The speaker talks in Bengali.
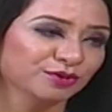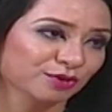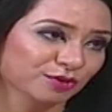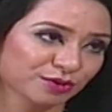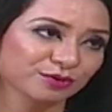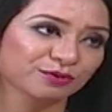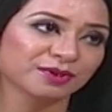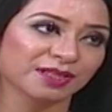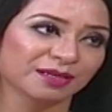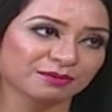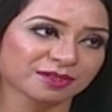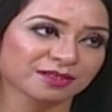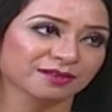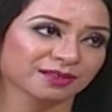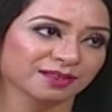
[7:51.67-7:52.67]
জনশক্তি
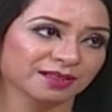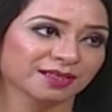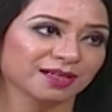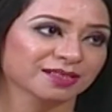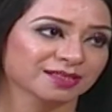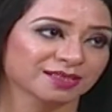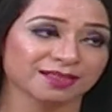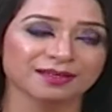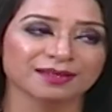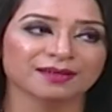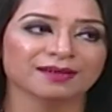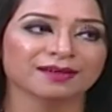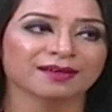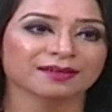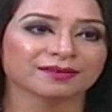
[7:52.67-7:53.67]
আমার সাথে আছেন
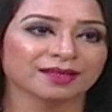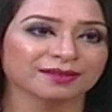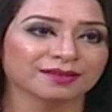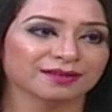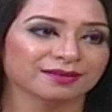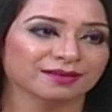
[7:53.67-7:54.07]
তাদের